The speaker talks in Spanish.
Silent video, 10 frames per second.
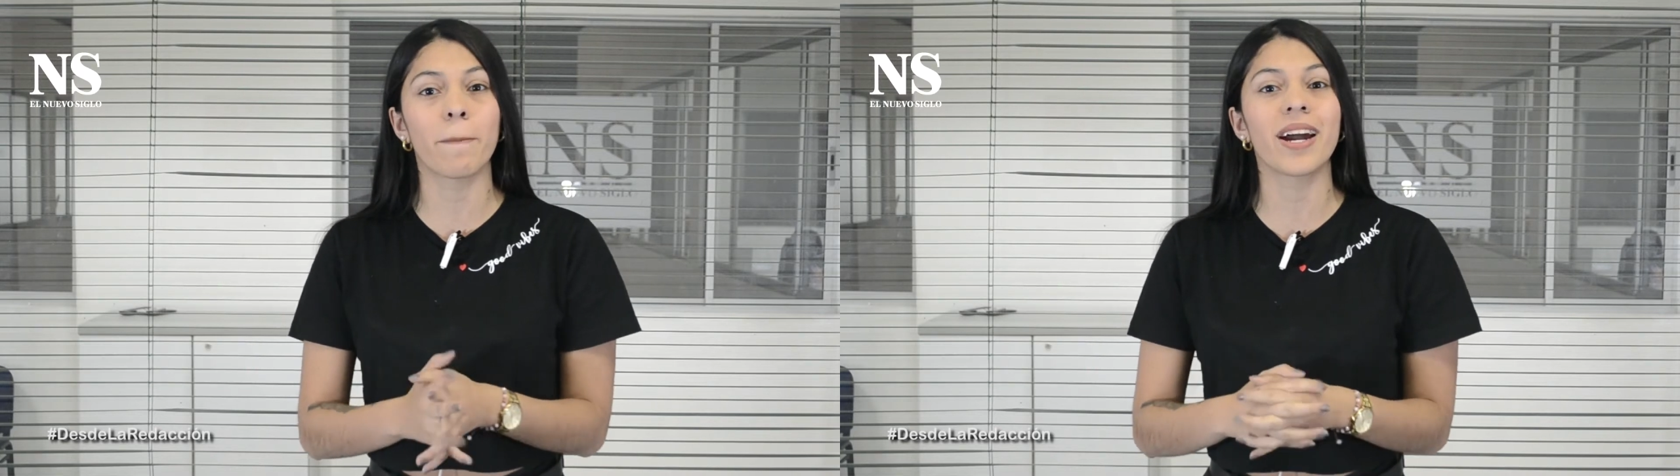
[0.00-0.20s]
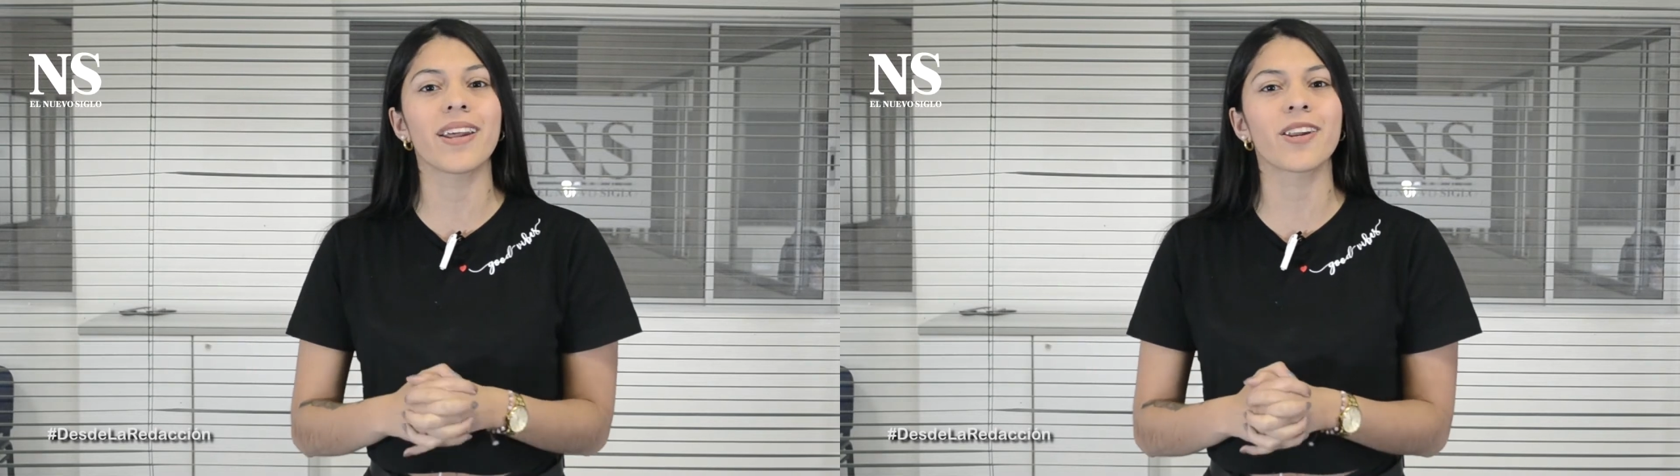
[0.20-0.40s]

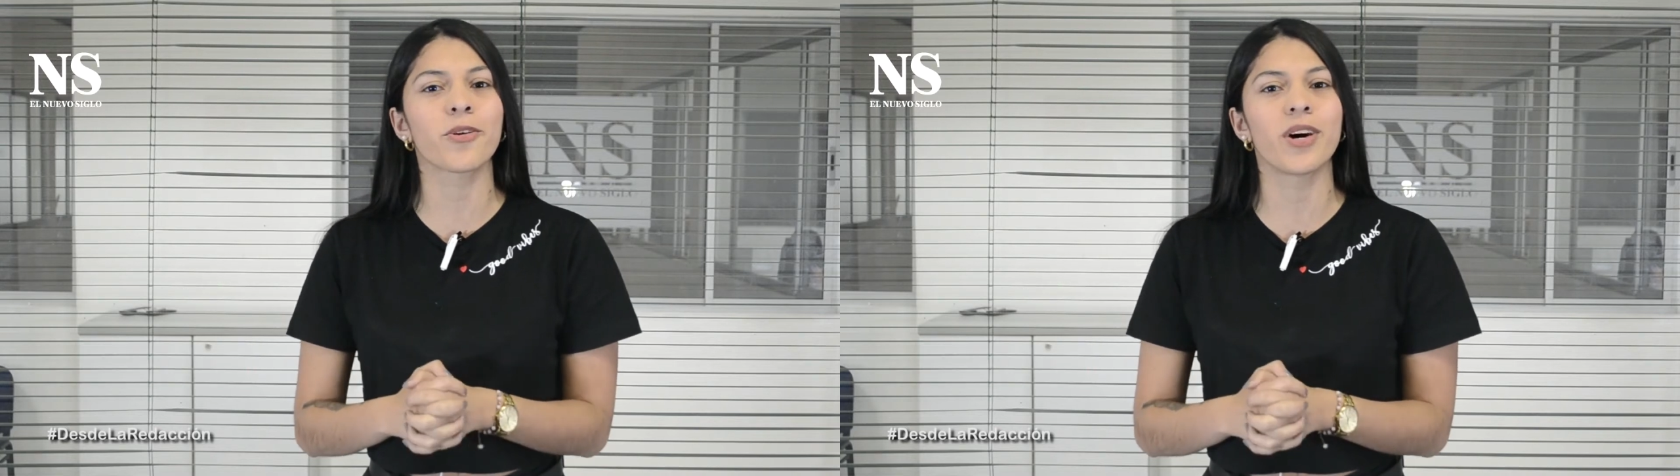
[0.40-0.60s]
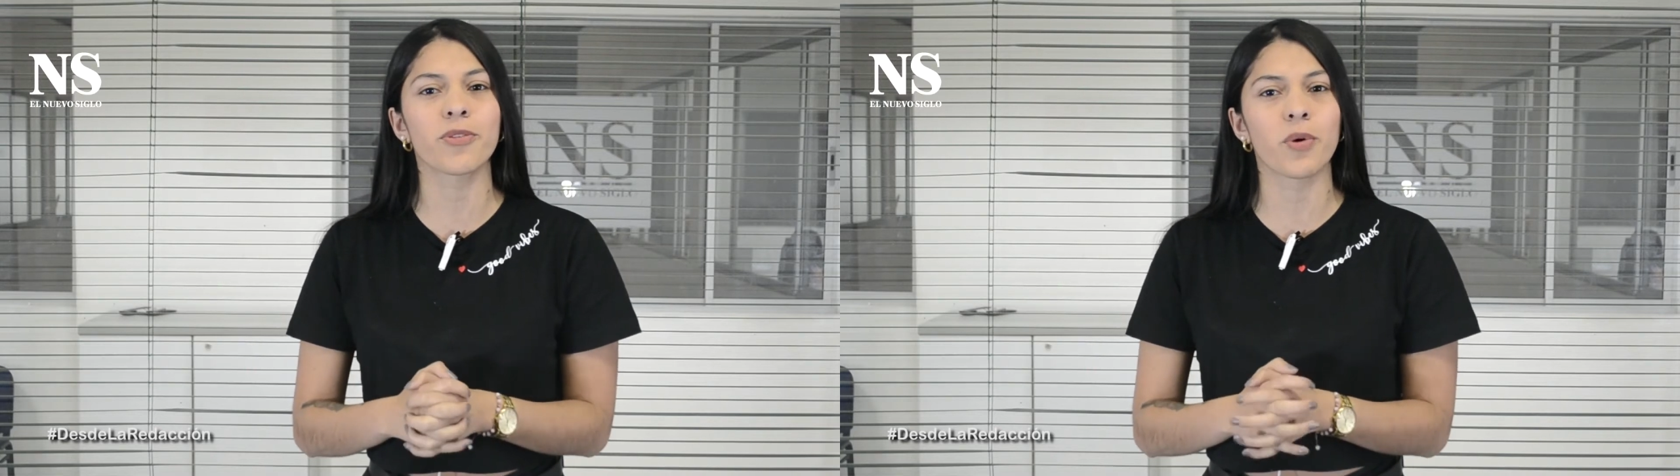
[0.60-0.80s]
para
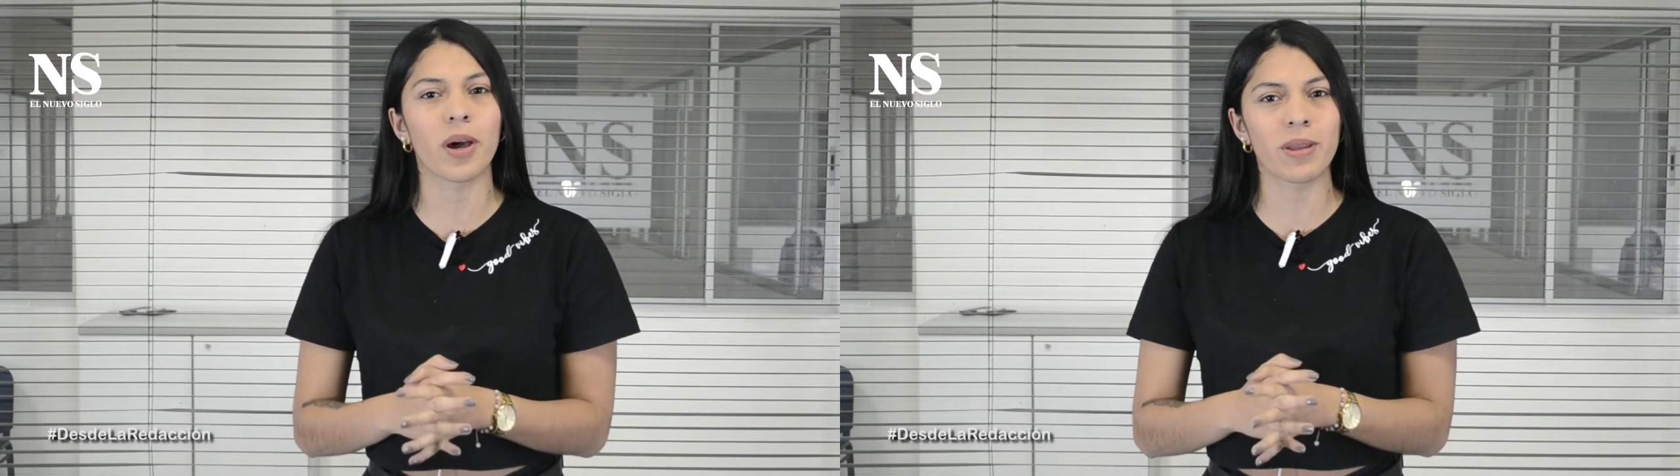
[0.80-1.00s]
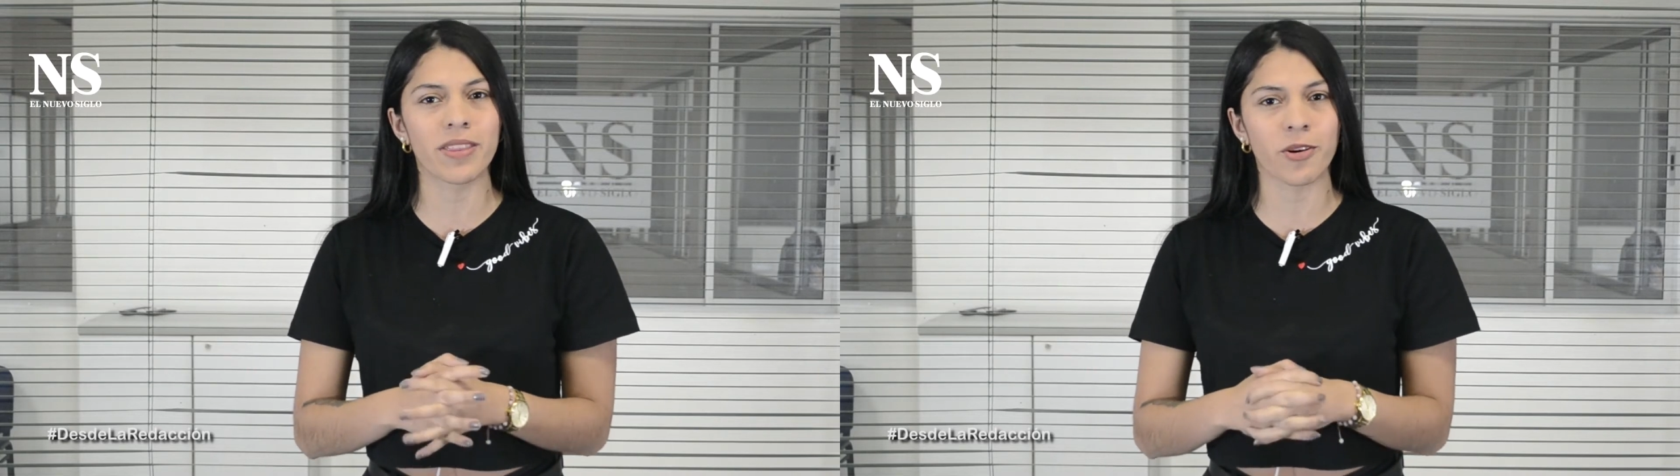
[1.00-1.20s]
rodar
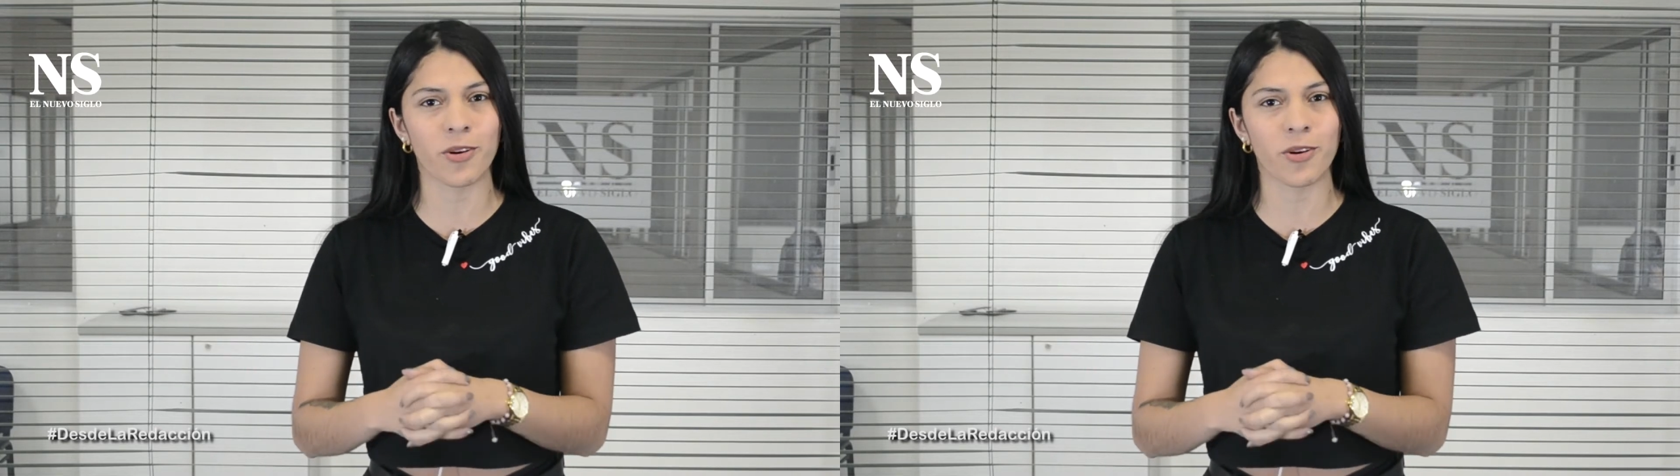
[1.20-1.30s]
nuevamente en